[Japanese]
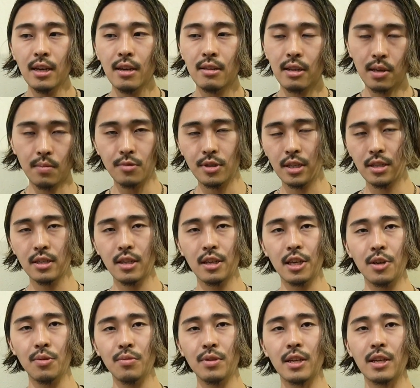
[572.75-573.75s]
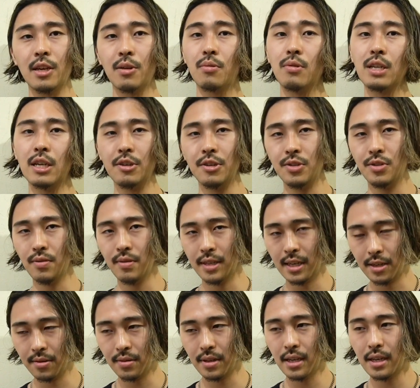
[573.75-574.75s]
何も全然日本だけにこだわる必要は
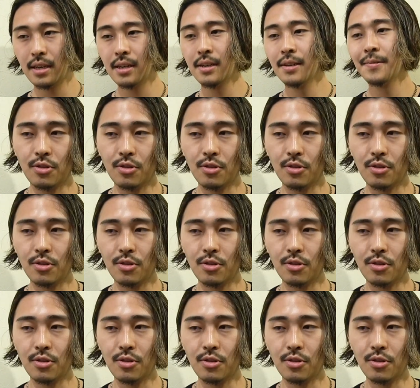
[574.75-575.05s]
ないので、